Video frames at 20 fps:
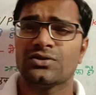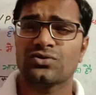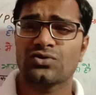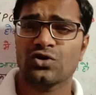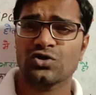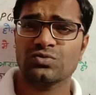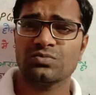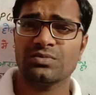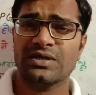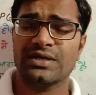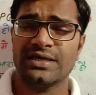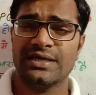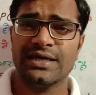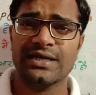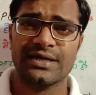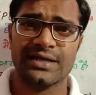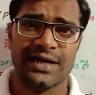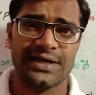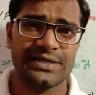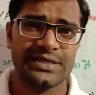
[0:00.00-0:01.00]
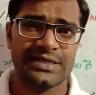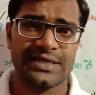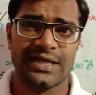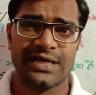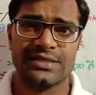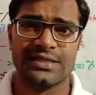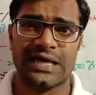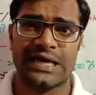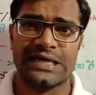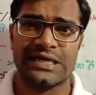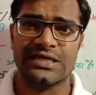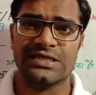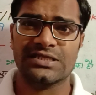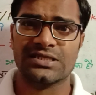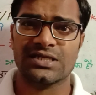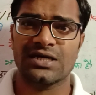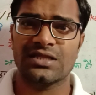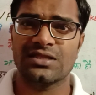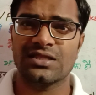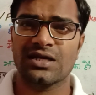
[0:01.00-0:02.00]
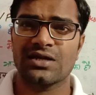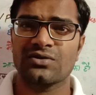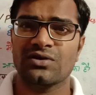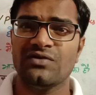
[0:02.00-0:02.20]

तो उसमें एक क्राइटेरिया रहता है कि इसके अंदर